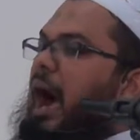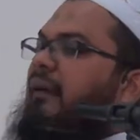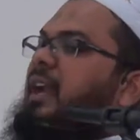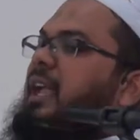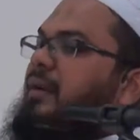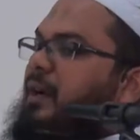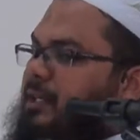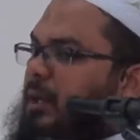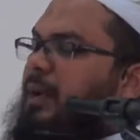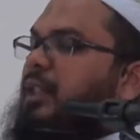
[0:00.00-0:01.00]
அவனை
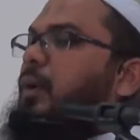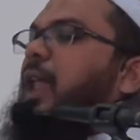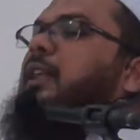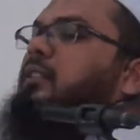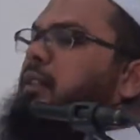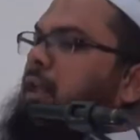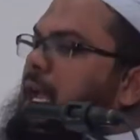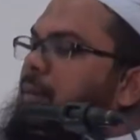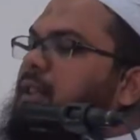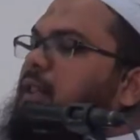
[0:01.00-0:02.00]
விட்டும் இந்த உலகத்தின்
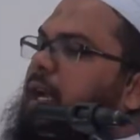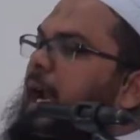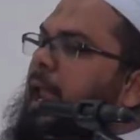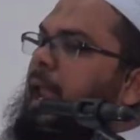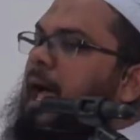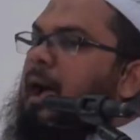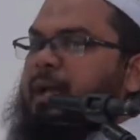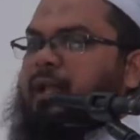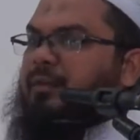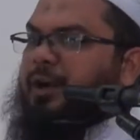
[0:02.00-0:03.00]
நியாமத்துக்கள் எல்லாம்
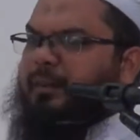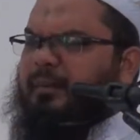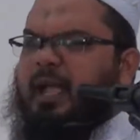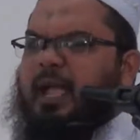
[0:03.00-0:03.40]
நீங்கிவிடும்